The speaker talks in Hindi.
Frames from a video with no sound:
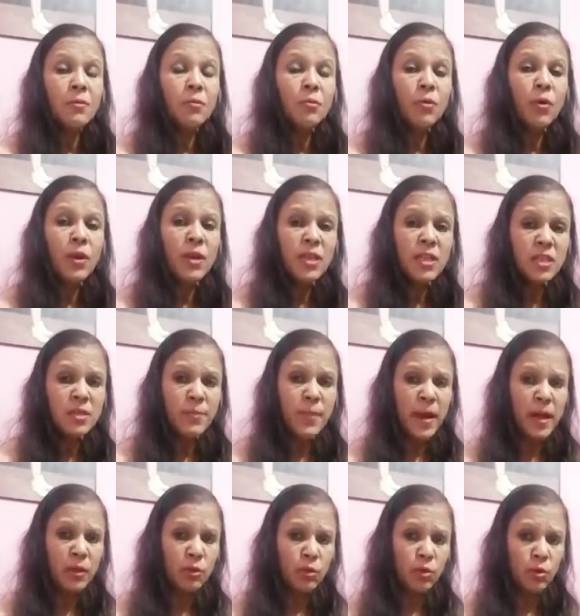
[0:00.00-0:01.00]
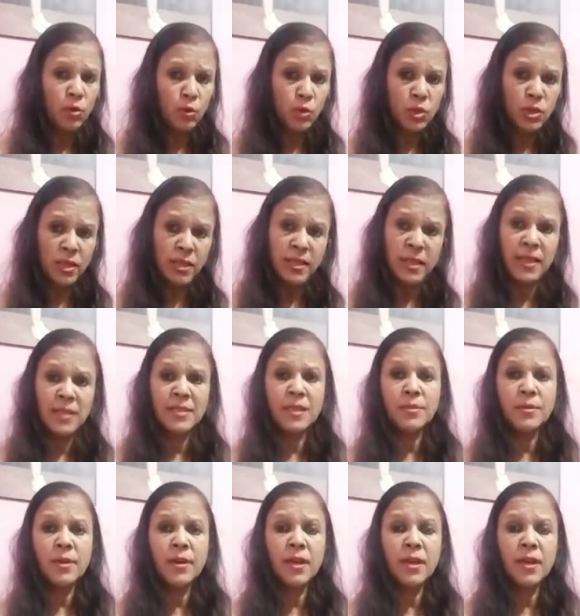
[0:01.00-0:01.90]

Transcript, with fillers: वो इस बात को दूसरी तरह से भी